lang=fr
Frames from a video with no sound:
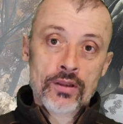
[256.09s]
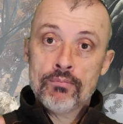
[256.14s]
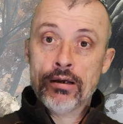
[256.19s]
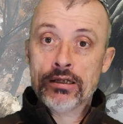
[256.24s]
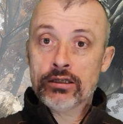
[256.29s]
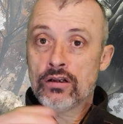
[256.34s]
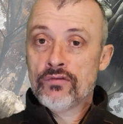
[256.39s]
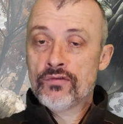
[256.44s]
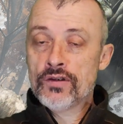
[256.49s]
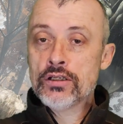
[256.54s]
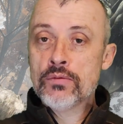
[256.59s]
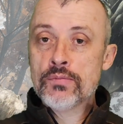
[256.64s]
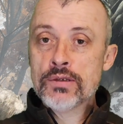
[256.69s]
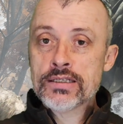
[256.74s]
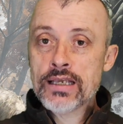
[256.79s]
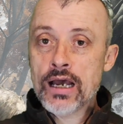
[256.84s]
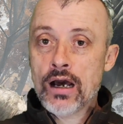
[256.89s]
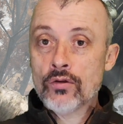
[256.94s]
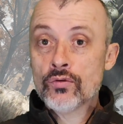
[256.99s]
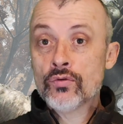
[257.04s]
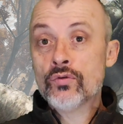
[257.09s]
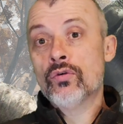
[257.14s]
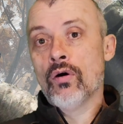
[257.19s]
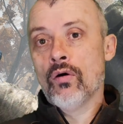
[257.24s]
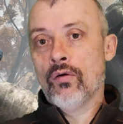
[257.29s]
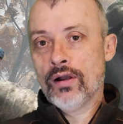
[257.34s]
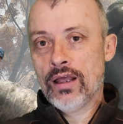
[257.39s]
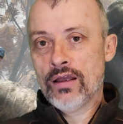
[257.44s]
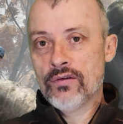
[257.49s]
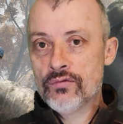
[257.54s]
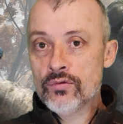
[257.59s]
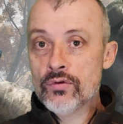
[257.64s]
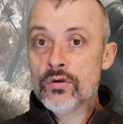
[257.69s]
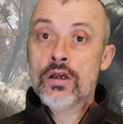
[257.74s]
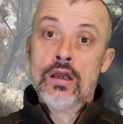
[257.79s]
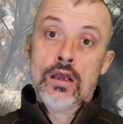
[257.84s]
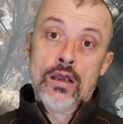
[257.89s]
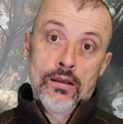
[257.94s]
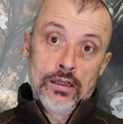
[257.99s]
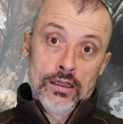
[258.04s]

Battlefield 2042, on l'a vu.